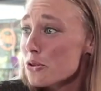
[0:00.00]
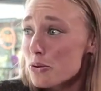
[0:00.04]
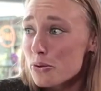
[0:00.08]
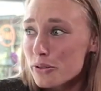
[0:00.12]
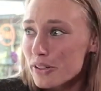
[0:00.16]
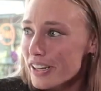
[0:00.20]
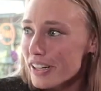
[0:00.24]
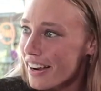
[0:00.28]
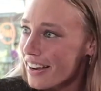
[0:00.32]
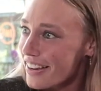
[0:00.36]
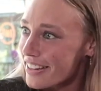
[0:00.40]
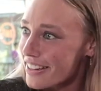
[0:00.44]

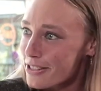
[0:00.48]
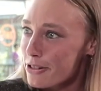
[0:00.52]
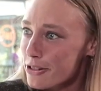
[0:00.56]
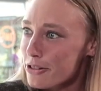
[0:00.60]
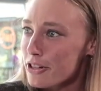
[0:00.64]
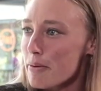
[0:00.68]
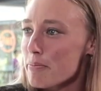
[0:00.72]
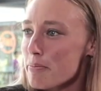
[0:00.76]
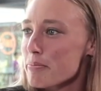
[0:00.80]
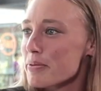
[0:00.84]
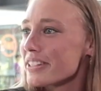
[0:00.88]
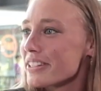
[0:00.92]

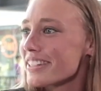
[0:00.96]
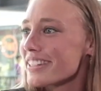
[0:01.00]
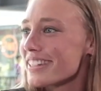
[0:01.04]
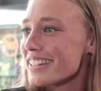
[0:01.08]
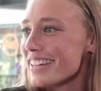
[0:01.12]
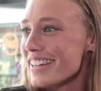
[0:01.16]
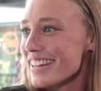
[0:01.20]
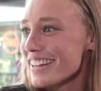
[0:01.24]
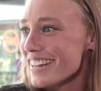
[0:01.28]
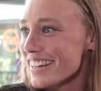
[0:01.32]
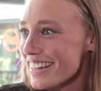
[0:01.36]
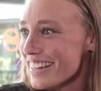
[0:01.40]
churrasco na
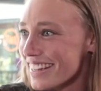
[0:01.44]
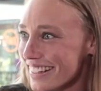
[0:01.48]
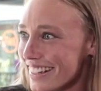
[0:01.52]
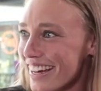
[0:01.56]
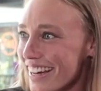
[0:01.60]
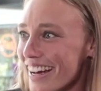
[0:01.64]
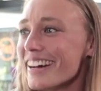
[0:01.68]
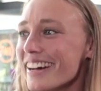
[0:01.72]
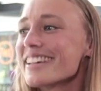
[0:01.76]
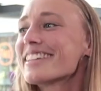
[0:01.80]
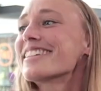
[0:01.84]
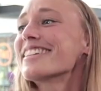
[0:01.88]
cantoria.
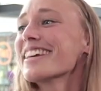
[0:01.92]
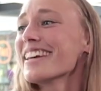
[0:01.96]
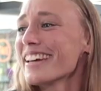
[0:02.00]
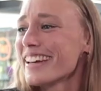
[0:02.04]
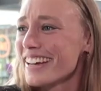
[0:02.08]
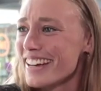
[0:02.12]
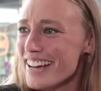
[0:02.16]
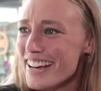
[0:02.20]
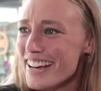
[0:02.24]
Piscina,